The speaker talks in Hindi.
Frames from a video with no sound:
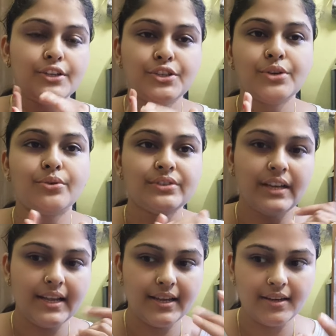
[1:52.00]
जीरो से
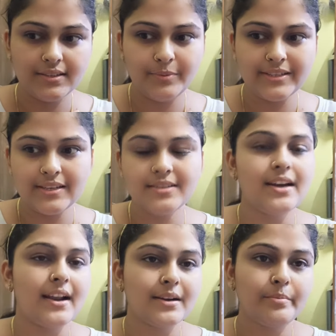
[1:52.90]
लेकर स्पेशली
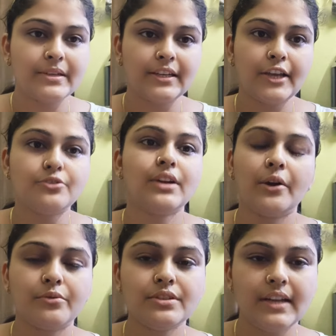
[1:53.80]
चार नंबर तक के जो
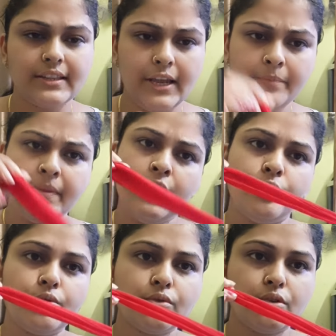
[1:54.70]
ठाकुर जी रहते हैं
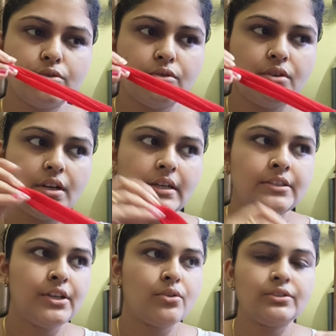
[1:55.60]
उनको तो
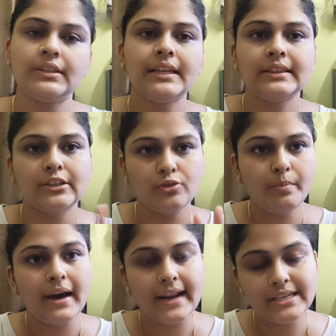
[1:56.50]
जीरो से तीन तक तो
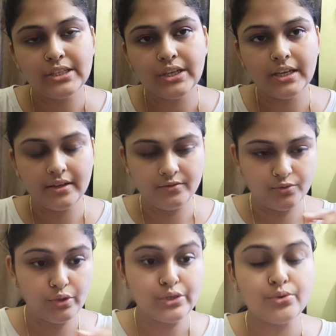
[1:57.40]
बारह इंच की
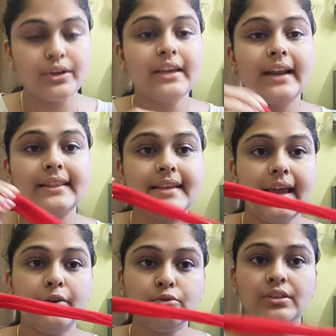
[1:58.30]
जो स्टोकिंग रहती
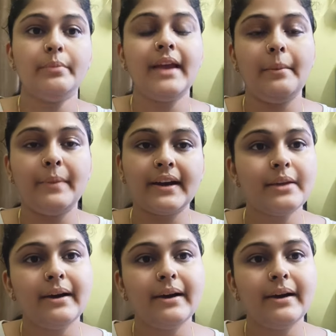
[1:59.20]
है उससे भी आप पगड़ी